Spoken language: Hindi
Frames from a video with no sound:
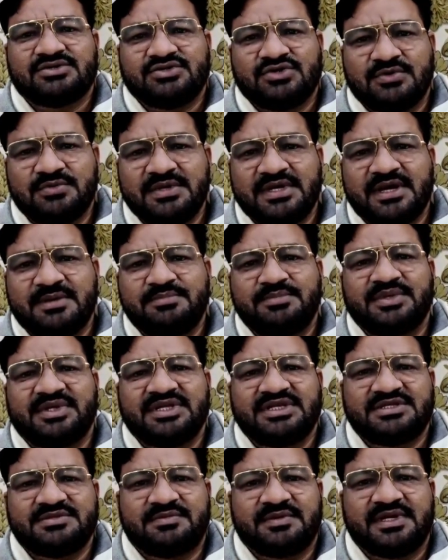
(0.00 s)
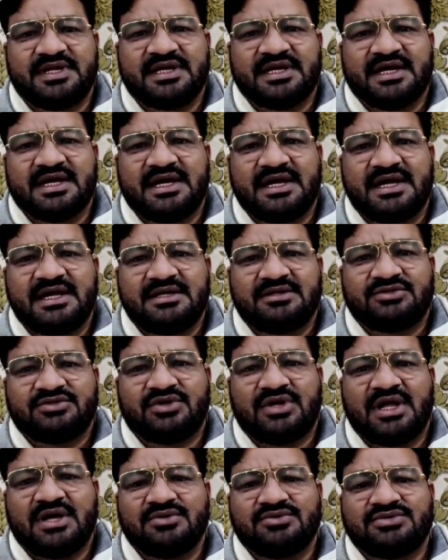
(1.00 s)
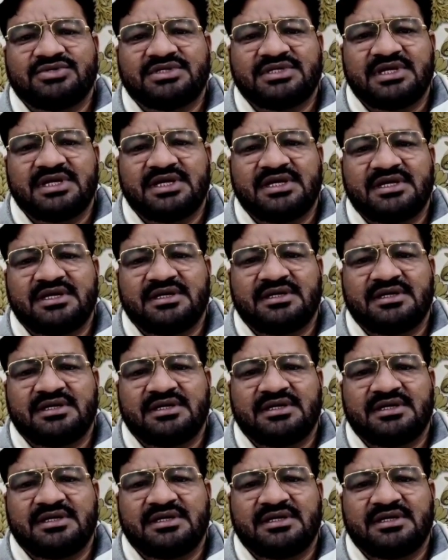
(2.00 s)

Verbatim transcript: जो भी अब ब्रिज बनेगा थोड़ा उससे